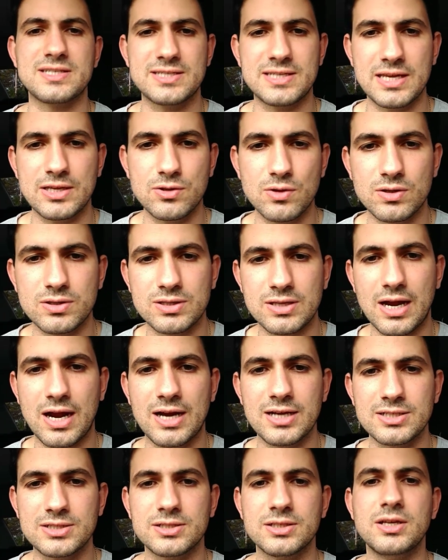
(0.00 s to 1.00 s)
Cedo ou
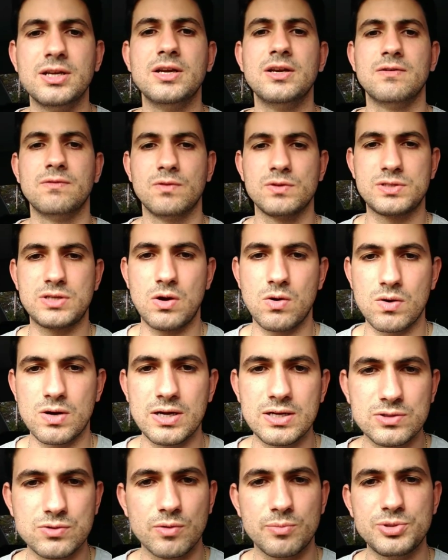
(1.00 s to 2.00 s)
tarde você
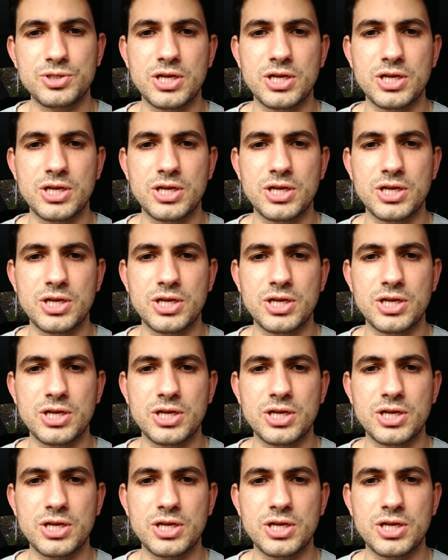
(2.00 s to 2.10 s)
alcança